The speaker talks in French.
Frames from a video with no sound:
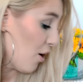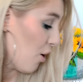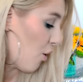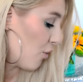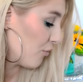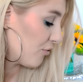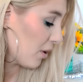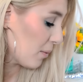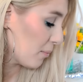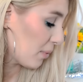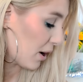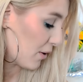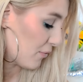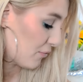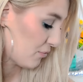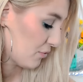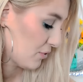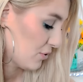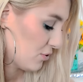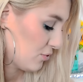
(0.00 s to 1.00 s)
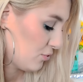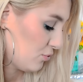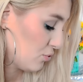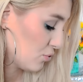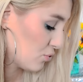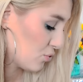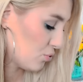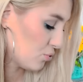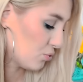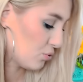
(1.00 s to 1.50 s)
Enfin bref, du
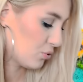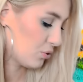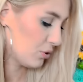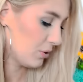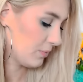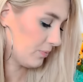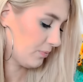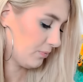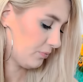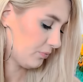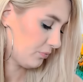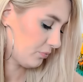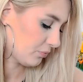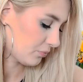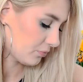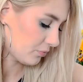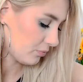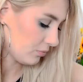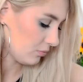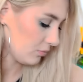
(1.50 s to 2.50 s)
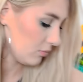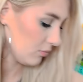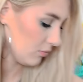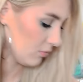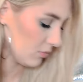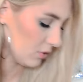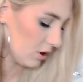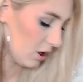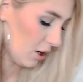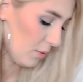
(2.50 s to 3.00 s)
coup,
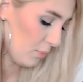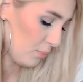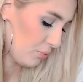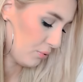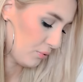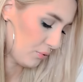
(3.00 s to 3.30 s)
hop,